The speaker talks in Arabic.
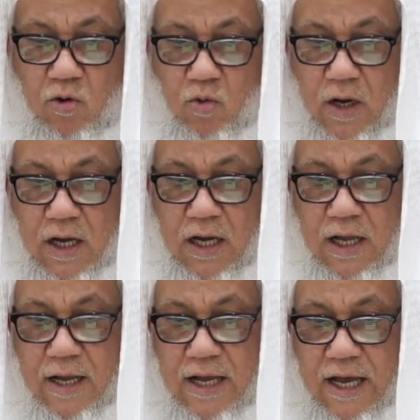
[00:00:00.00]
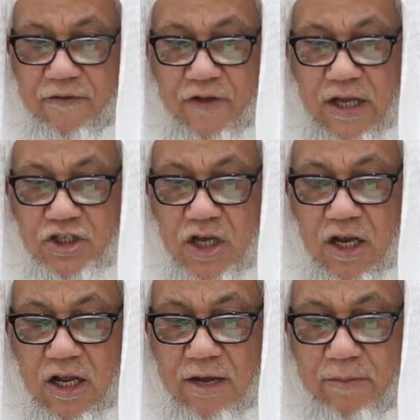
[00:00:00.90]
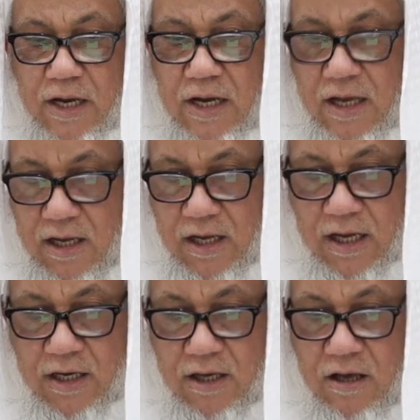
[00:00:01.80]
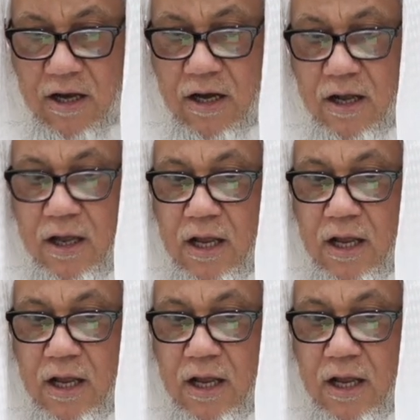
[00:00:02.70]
وكافية إن شاء الله من آه، يعني قرأ